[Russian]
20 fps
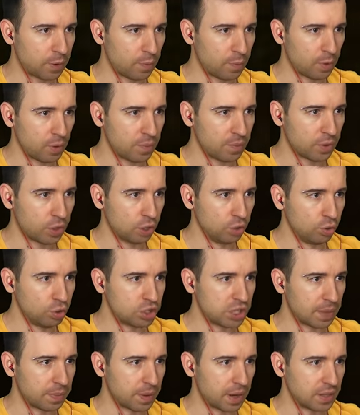попробуем
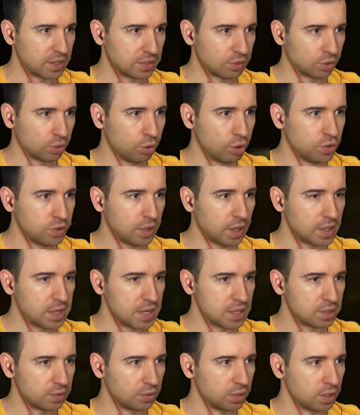ключ забрать. Ключ
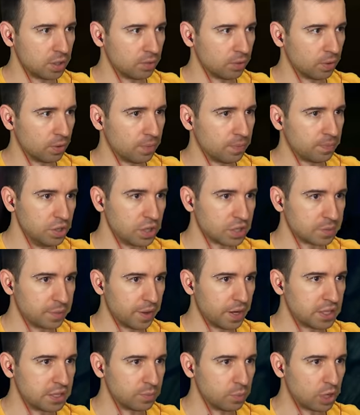всегда действует на него. О, нет,
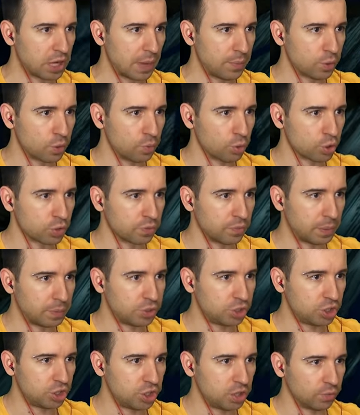смотрите, мы камеру можем
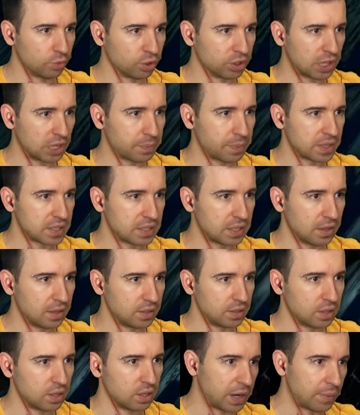вообще вот так
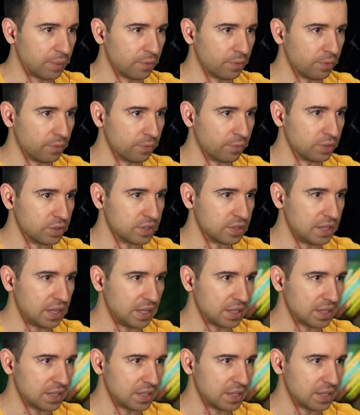поставить. Вот прямо вот